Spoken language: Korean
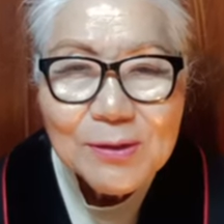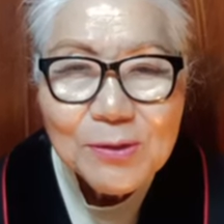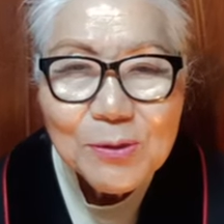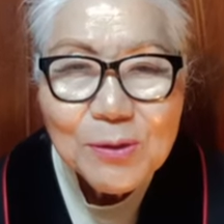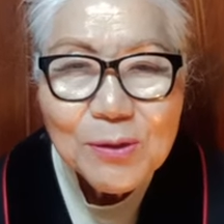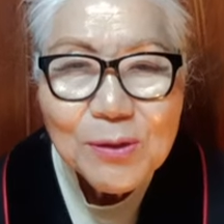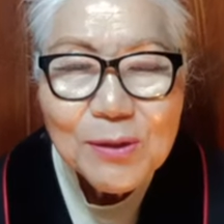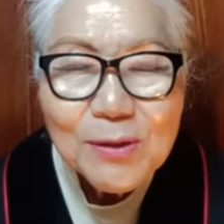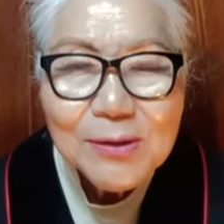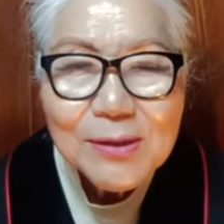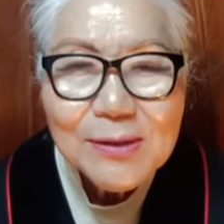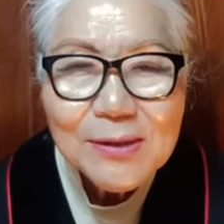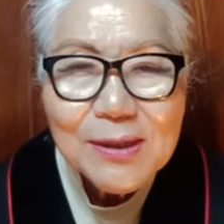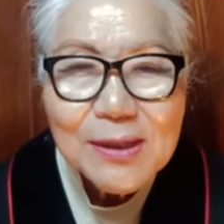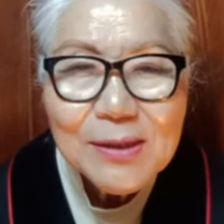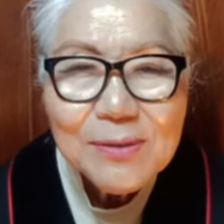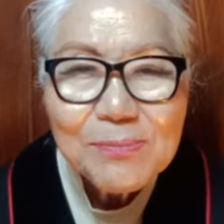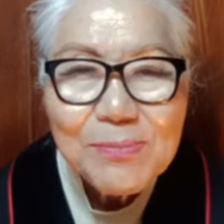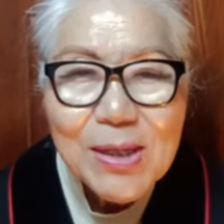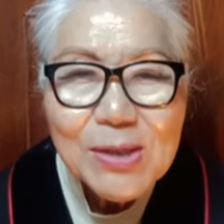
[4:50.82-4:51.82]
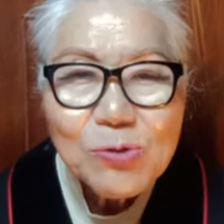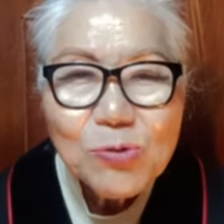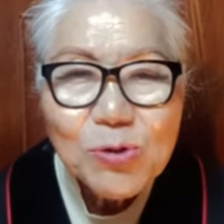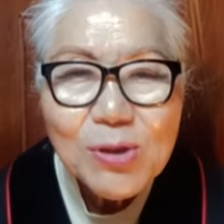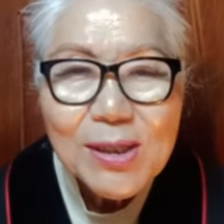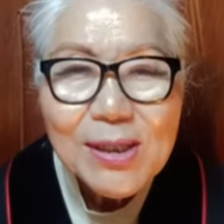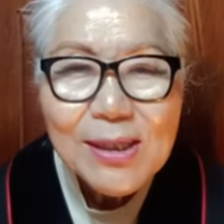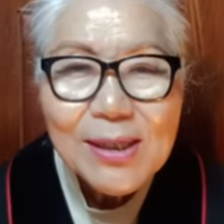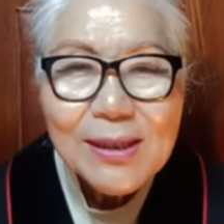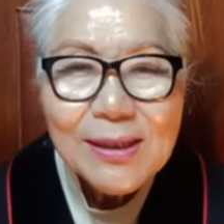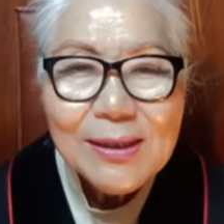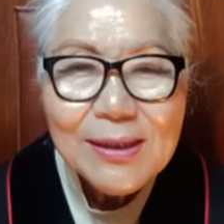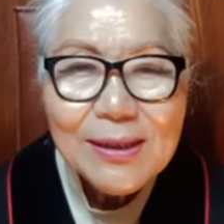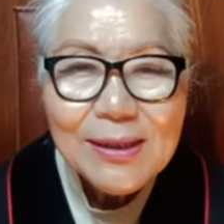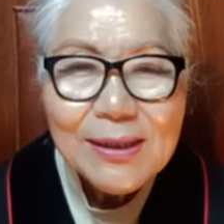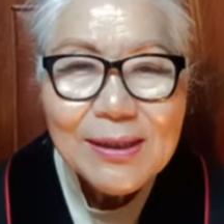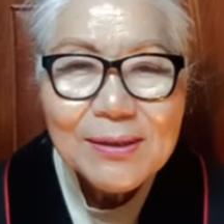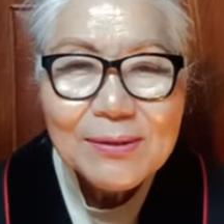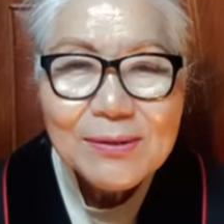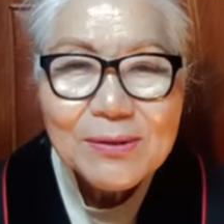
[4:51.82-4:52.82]
또 어떨 때는 맹수가
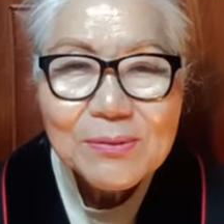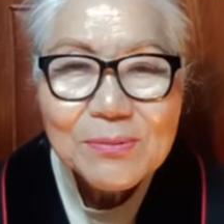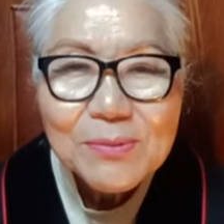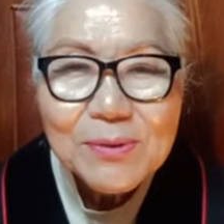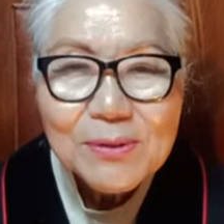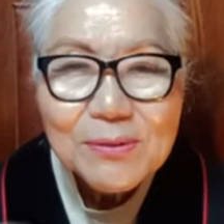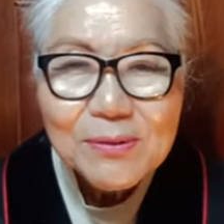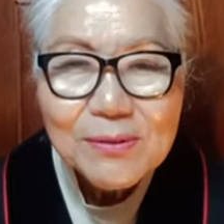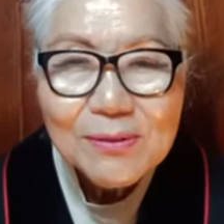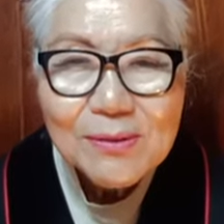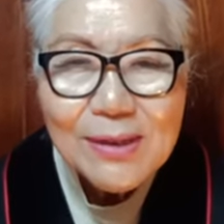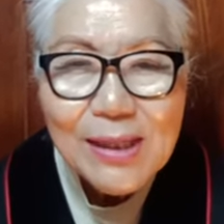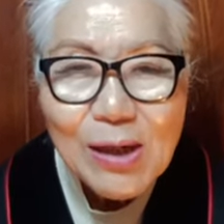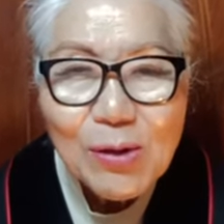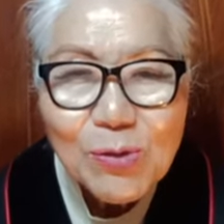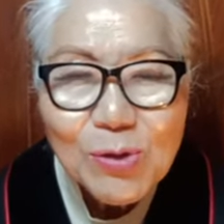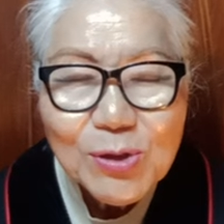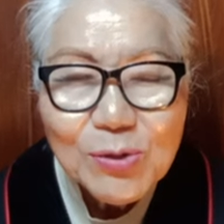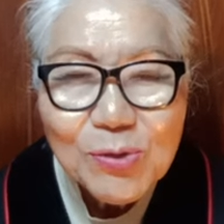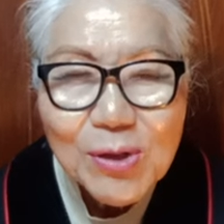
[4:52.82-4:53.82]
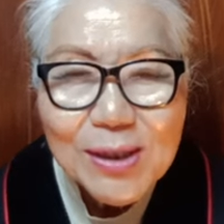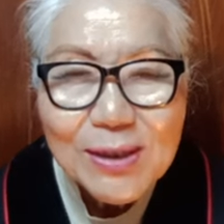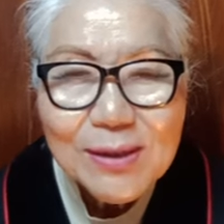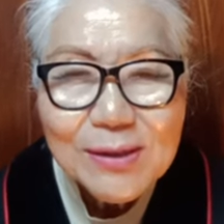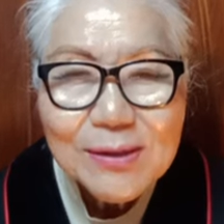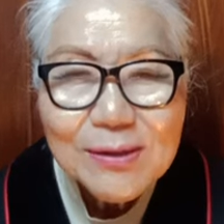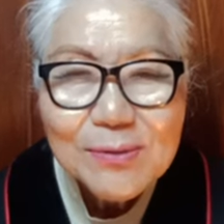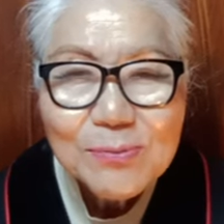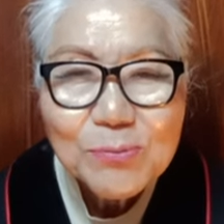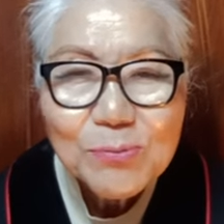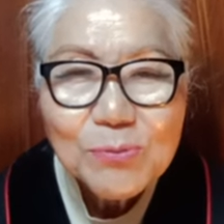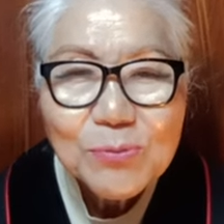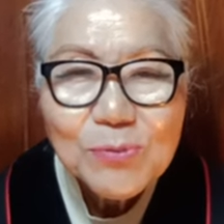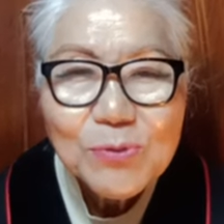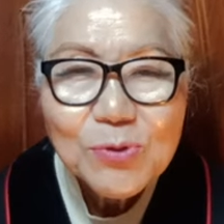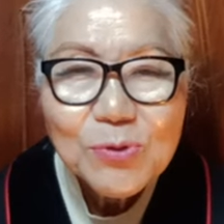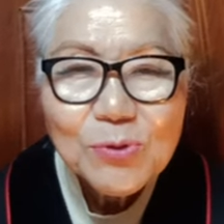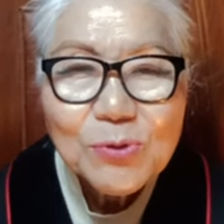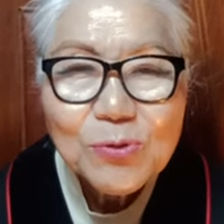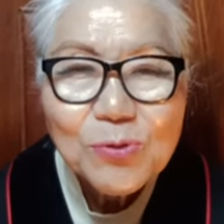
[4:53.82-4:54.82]
아, 나오기도 하는
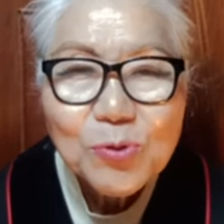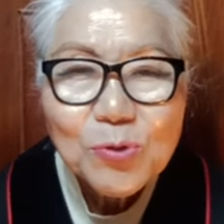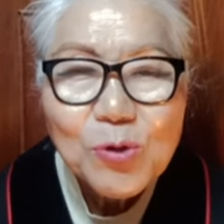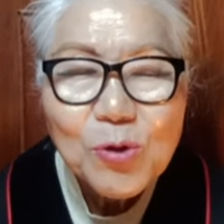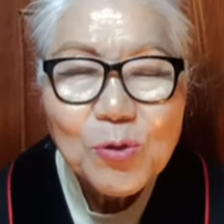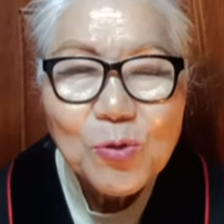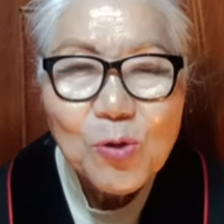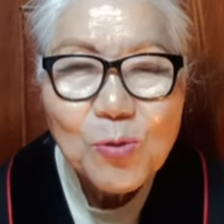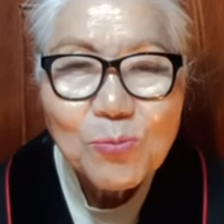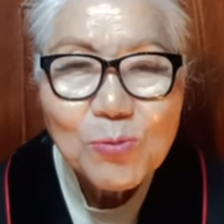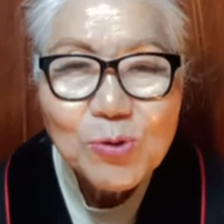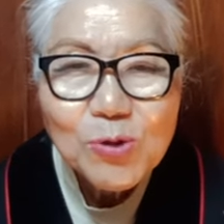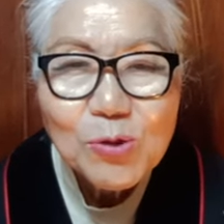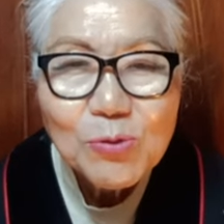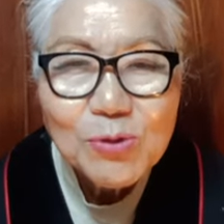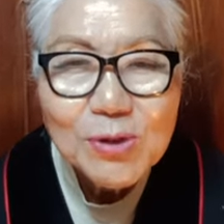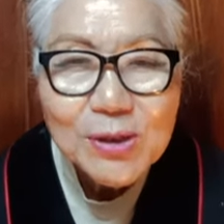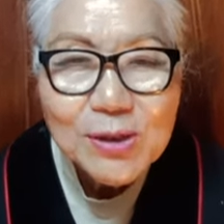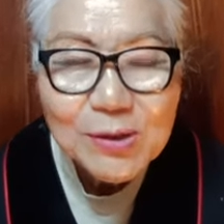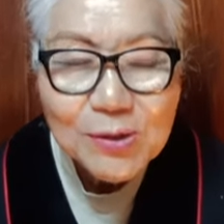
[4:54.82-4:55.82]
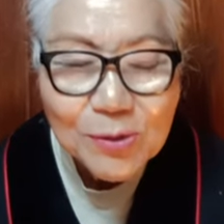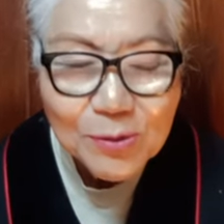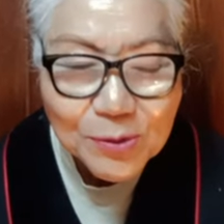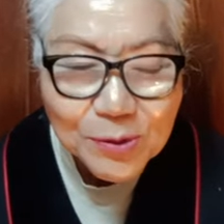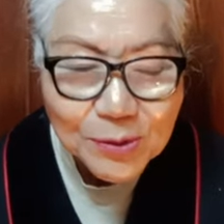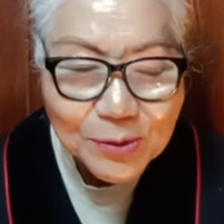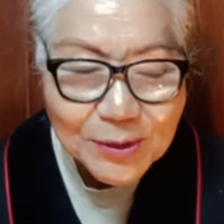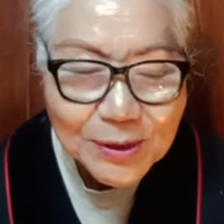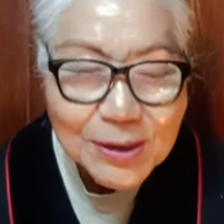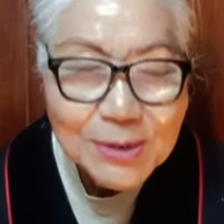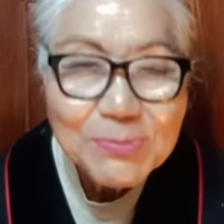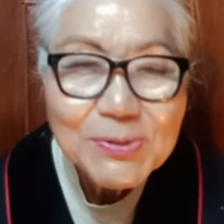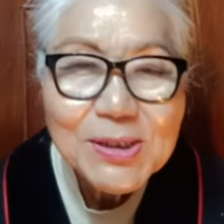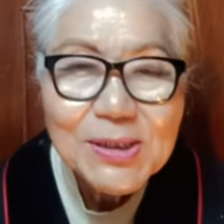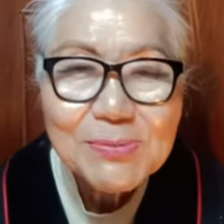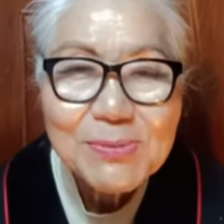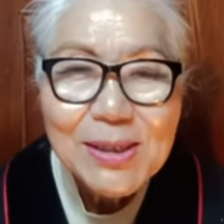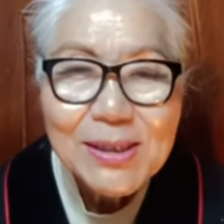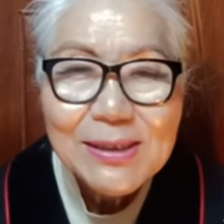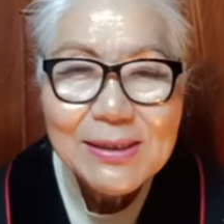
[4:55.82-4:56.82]
두렵고 무서운 길로
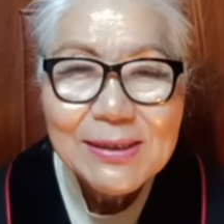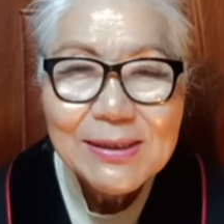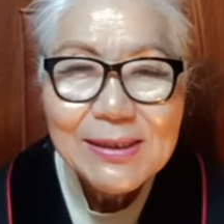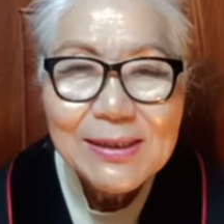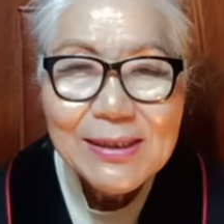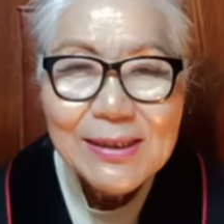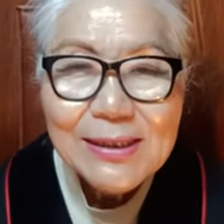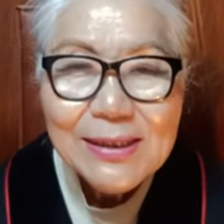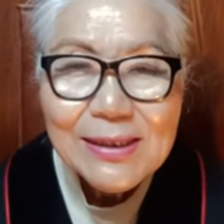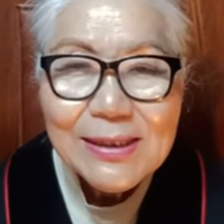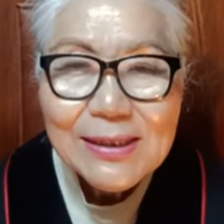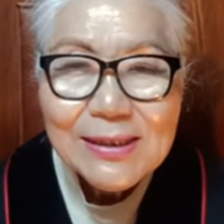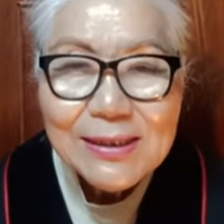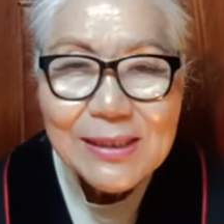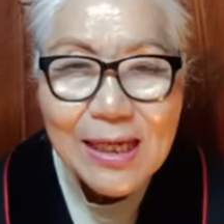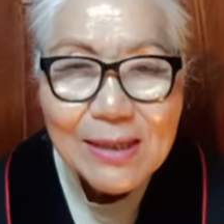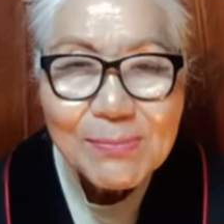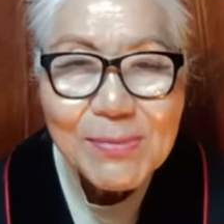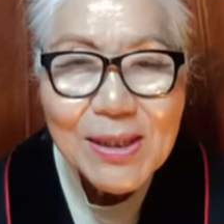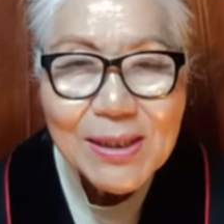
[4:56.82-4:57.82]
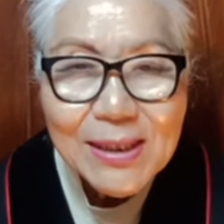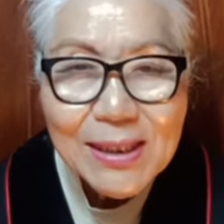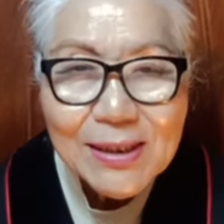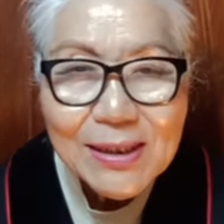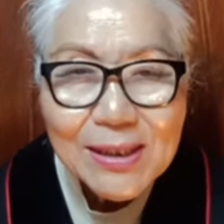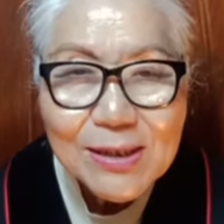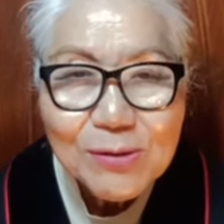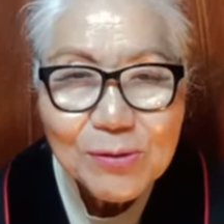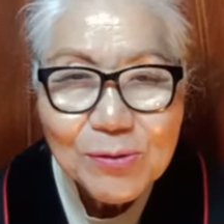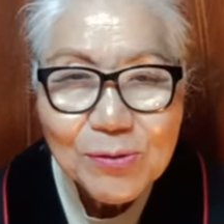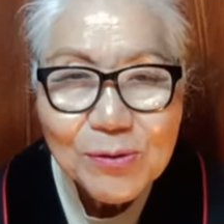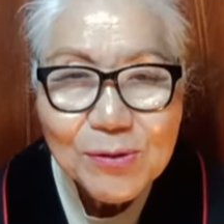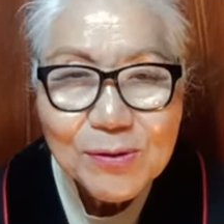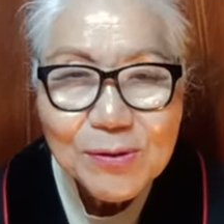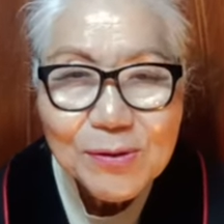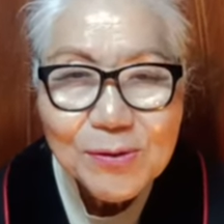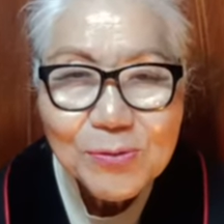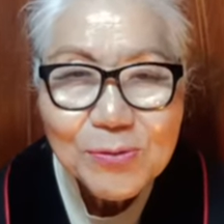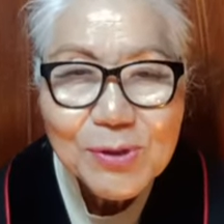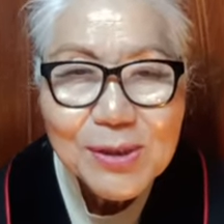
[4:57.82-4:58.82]
음침한 사망의 길로
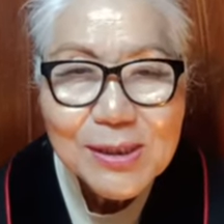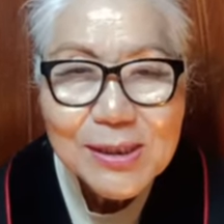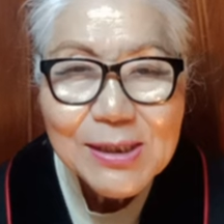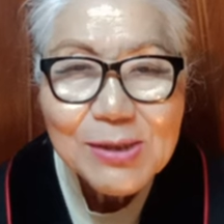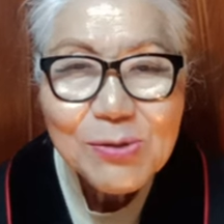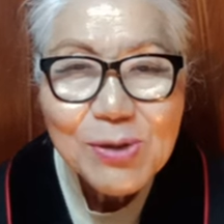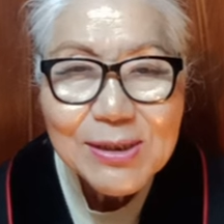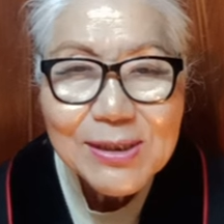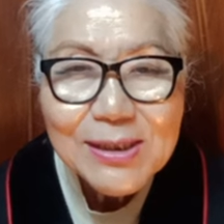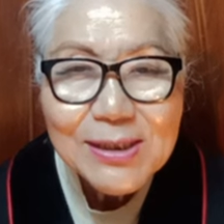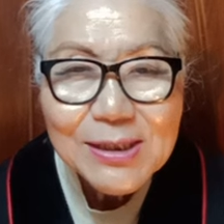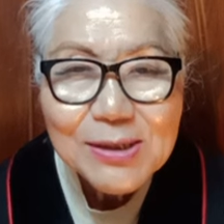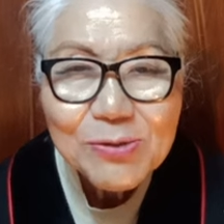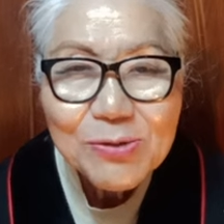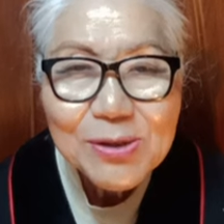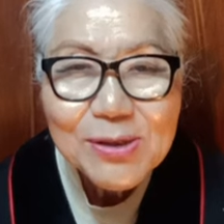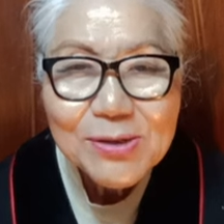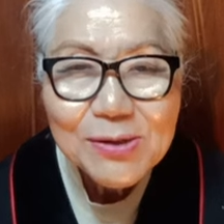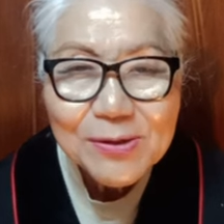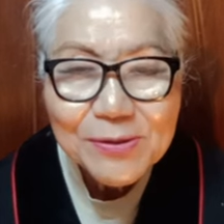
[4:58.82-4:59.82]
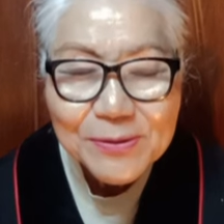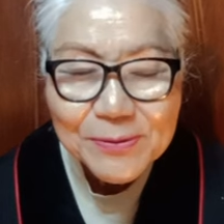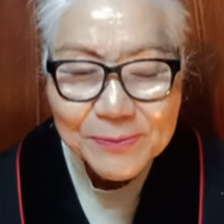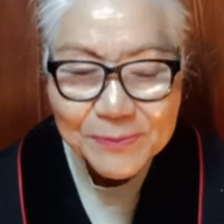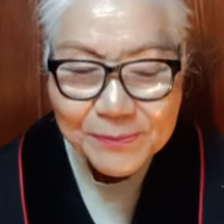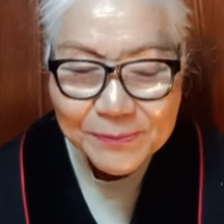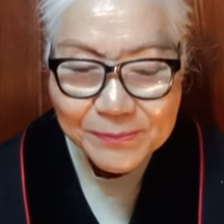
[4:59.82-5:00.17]
우리를 인도하실 때도 있어요.